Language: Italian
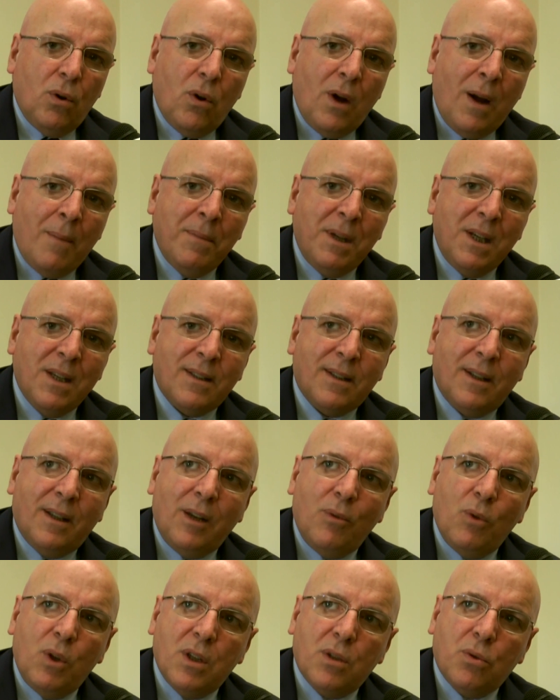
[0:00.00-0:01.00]

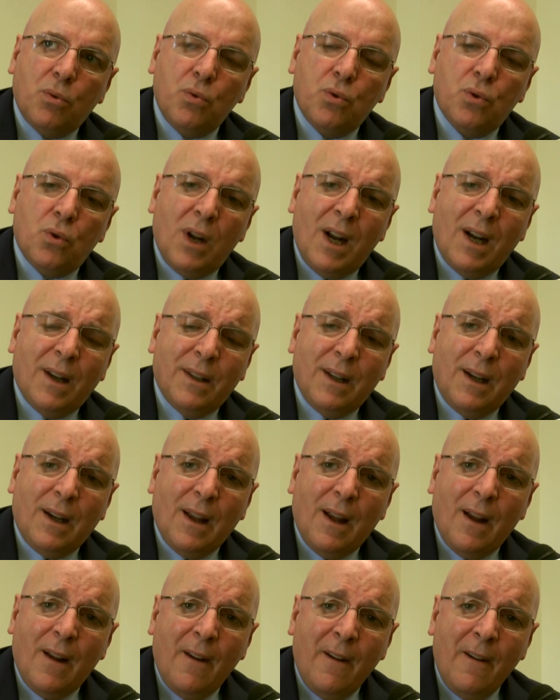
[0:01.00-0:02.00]
amministrativo ed istituzionale
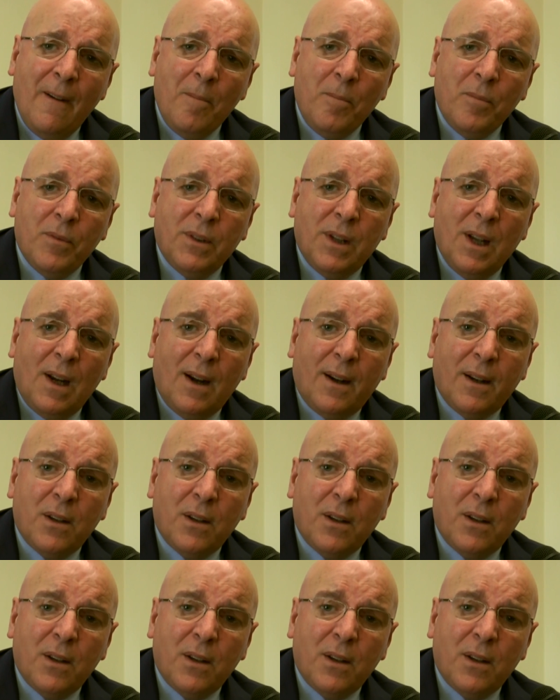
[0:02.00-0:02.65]
della, della